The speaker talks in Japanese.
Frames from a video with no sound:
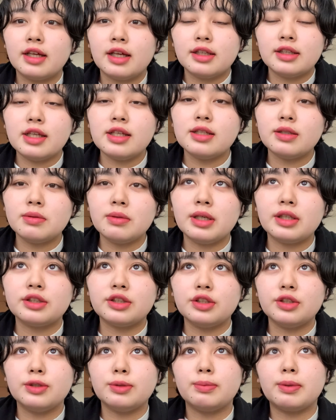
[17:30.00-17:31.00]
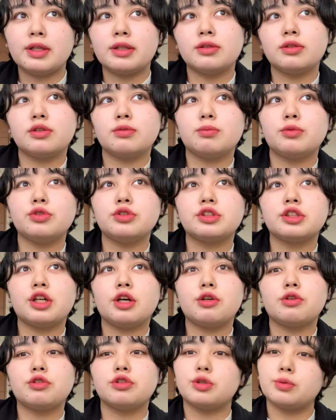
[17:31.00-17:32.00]
私は9番も使
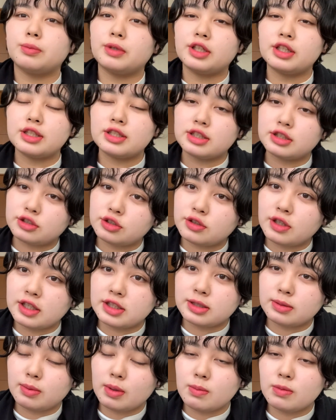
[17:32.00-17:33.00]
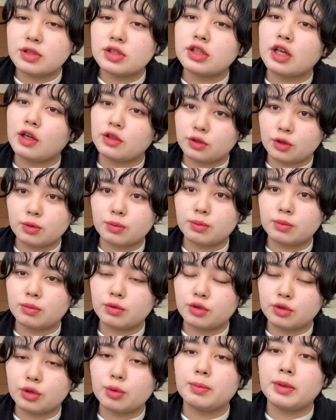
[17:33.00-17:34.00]
うこともあるし18番も使う
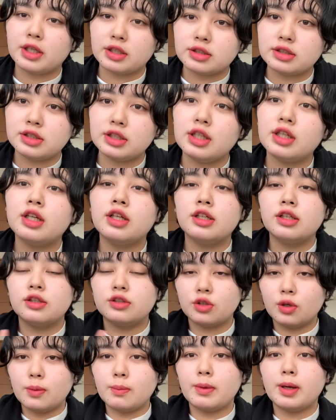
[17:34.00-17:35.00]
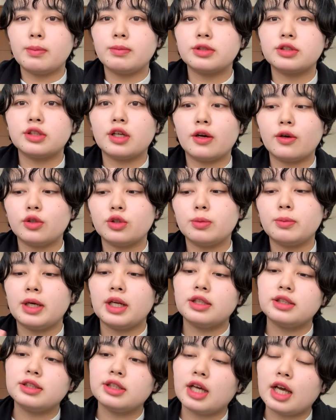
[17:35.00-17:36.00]
こともあるし4番も使うこともあ
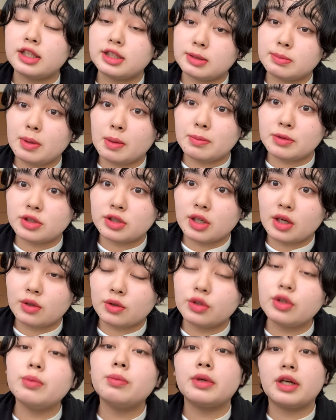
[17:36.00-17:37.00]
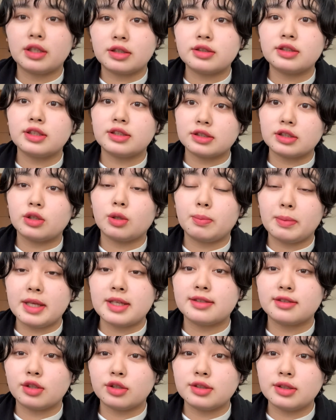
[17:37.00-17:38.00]
るし8番も使うこともあるんですけど
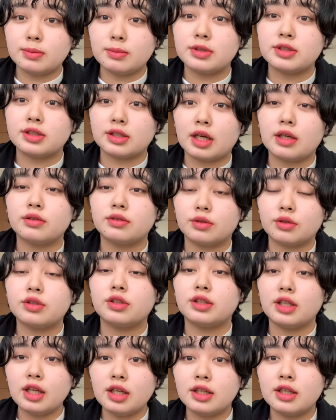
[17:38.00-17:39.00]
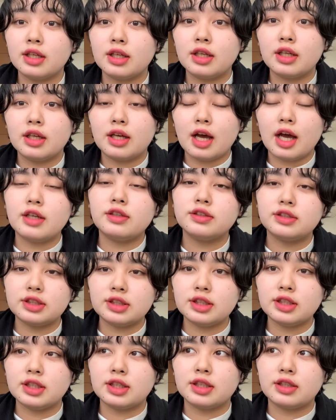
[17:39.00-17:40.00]
ベースとしても使うことねある
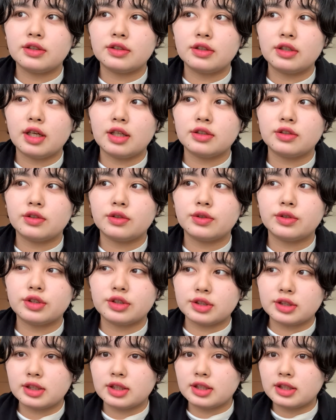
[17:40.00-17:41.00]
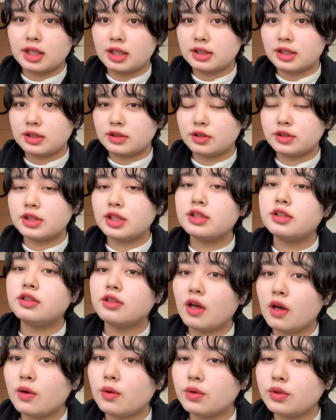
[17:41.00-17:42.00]
しあの普通に単体として
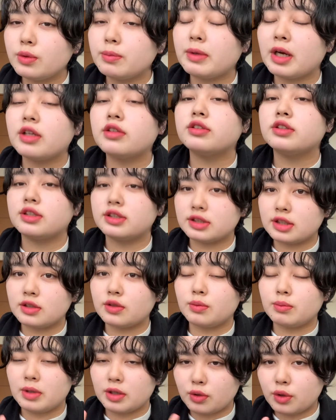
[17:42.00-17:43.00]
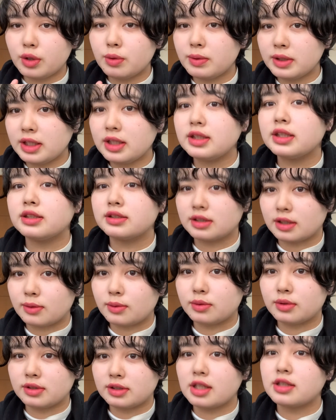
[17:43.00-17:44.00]
使うこともあるんですけど、まあ、これはないですけど
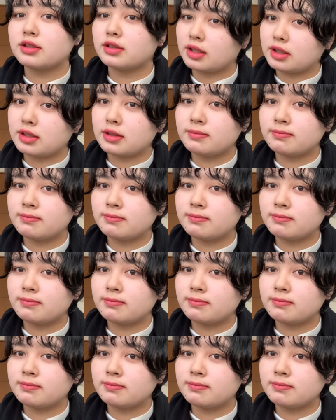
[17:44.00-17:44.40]
さすがに